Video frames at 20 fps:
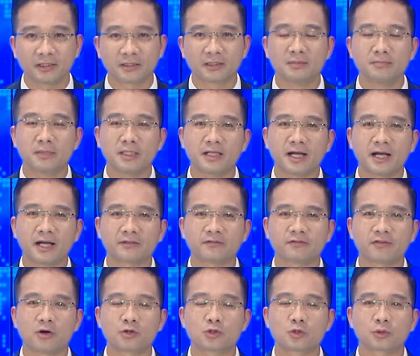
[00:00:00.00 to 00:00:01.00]
Từ Minh Hải,
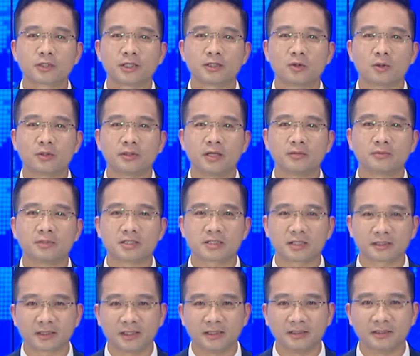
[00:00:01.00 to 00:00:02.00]
Phó Chủ tịch Hội đồng nhân
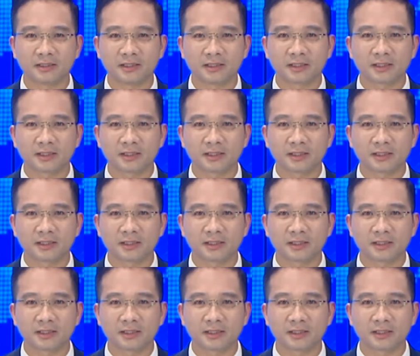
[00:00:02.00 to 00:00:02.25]
dân tỉnh,